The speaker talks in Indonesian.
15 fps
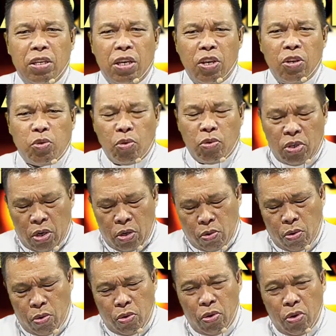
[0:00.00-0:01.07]
Yesus
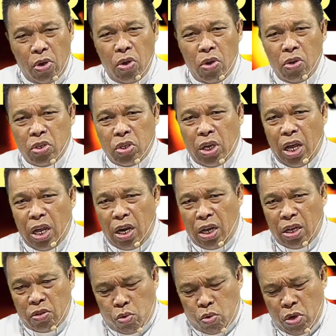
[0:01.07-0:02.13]
itu
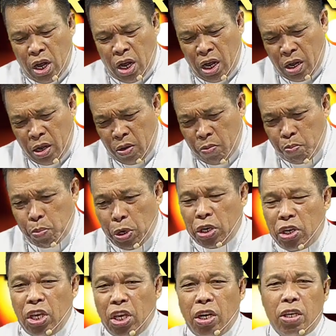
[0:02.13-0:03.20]
sekarang sudah
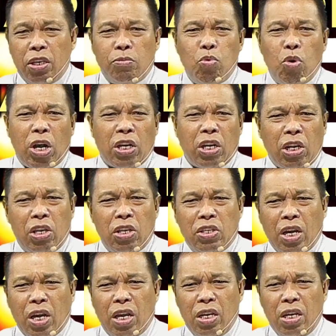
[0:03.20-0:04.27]
berdiri sebuah
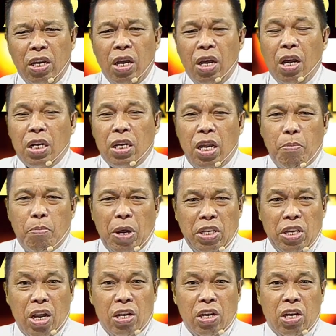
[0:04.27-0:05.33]
gereja
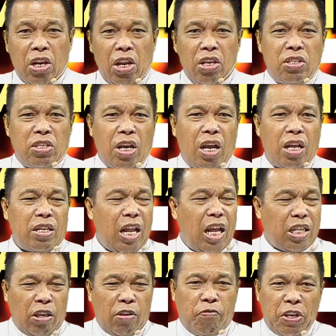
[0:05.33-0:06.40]
namanya gereja
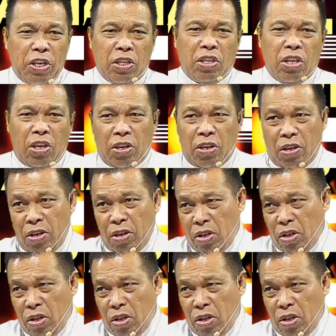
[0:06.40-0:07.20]
Nativity.